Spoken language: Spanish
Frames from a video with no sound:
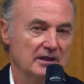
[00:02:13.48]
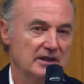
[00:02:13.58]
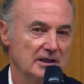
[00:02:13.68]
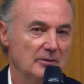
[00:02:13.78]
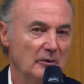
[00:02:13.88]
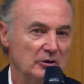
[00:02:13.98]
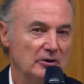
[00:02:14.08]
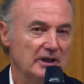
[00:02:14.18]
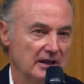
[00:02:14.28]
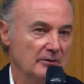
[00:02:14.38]
Es el momento
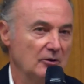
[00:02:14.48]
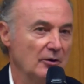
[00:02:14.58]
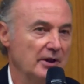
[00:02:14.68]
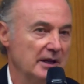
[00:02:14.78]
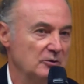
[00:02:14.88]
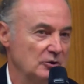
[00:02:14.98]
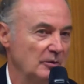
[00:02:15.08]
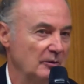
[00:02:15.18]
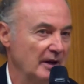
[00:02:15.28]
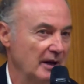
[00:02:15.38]
en que conocemos
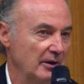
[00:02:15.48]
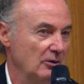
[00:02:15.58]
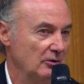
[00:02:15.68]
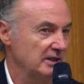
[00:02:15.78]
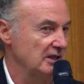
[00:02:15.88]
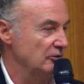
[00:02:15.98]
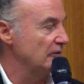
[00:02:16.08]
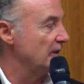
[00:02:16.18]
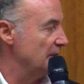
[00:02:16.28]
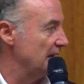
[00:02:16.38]
por primera vez lo que es el
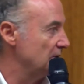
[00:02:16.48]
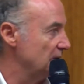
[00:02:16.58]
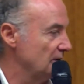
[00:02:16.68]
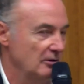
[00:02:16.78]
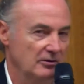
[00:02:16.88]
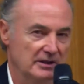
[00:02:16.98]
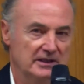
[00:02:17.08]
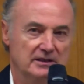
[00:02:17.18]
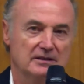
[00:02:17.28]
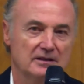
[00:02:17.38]
sufrimiento, lo que
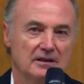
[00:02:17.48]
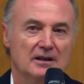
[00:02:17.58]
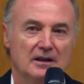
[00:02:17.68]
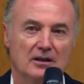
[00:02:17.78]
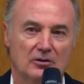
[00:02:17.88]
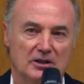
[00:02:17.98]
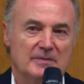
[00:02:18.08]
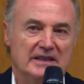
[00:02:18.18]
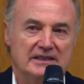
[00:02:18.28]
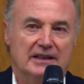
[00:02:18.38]
es, eh, lo que es
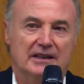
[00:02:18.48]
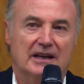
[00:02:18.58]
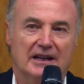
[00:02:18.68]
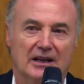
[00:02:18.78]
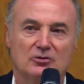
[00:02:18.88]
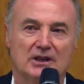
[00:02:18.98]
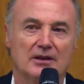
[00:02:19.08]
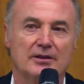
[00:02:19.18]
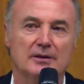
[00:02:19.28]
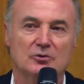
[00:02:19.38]
pensar que cada cosa
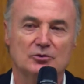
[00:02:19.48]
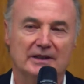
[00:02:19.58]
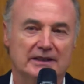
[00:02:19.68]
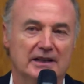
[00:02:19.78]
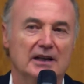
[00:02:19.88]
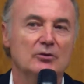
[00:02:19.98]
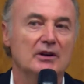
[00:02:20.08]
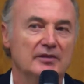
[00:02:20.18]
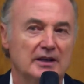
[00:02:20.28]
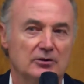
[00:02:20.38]
que hacemos va a tener un
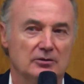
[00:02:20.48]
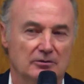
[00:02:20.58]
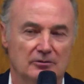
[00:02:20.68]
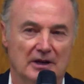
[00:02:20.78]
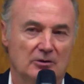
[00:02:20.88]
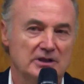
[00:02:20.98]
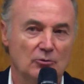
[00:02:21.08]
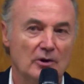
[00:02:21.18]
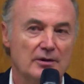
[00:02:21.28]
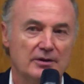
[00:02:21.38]
efecto, una
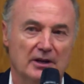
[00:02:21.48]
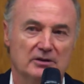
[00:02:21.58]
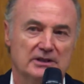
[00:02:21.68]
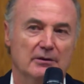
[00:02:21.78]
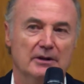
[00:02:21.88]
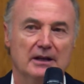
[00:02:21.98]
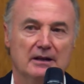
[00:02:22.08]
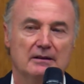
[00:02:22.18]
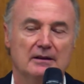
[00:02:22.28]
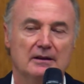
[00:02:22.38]
consecuencia en nuestra vida.